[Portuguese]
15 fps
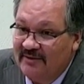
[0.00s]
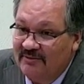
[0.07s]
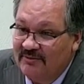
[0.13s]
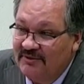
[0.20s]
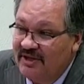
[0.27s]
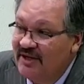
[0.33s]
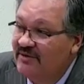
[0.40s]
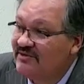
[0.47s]
o
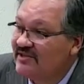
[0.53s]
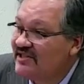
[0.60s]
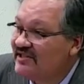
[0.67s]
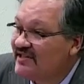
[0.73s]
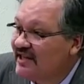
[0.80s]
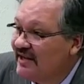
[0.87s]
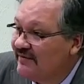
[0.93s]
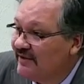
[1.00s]
Deus que
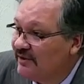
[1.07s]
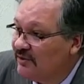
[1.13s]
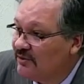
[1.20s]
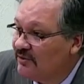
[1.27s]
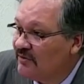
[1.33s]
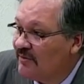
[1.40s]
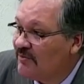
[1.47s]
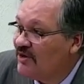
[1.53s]
se
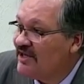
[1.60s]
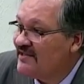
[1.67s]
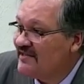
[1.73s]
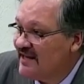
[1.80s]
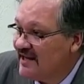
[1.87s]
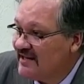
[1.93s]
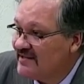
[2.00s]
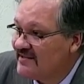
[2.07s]
revelou a
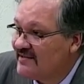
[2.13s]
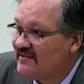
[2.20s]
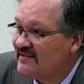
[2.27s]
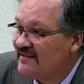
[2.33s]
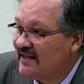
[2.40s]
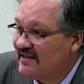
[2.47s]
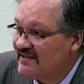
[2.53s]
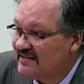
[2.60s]
Moisés
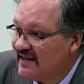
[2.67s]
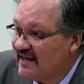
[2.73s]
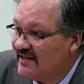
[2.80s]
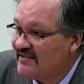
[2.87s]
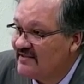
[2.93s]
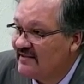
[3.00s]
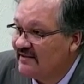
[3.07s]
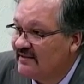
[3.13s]
na
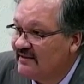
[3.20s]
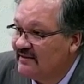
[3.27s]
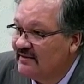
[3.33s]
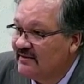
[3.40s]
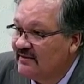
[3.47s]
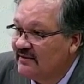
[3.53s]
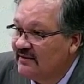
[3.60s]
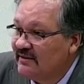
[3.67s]
sarça,
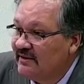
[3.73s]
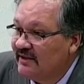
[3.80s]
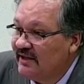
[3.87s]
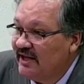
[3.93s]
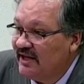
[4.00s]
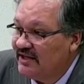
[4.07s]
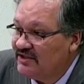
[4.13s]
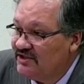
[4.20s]

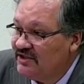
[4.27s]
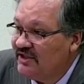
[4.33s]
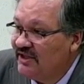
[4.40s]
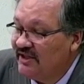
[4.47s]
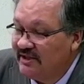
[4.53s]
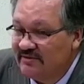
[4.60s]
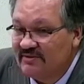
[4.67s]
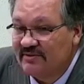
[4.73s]
que ardia
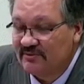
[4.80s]
e não se